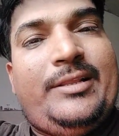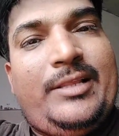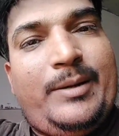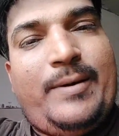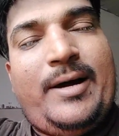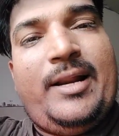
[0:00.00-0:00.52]

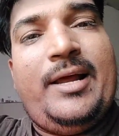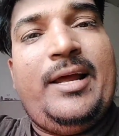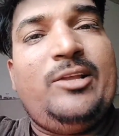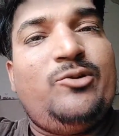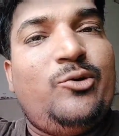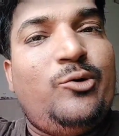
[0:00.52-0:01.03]
दबाना
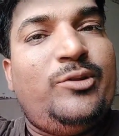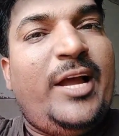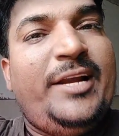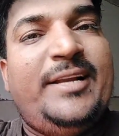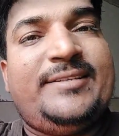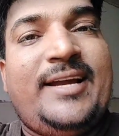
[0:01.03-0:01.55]
है जो
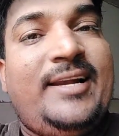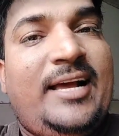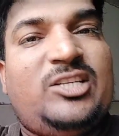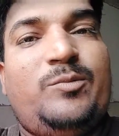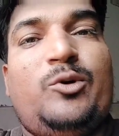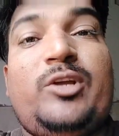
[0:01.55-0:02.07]
दाइने साइड
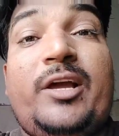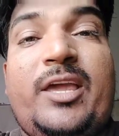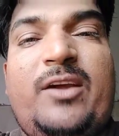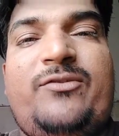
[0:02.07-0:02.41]
लास्ट में होता है के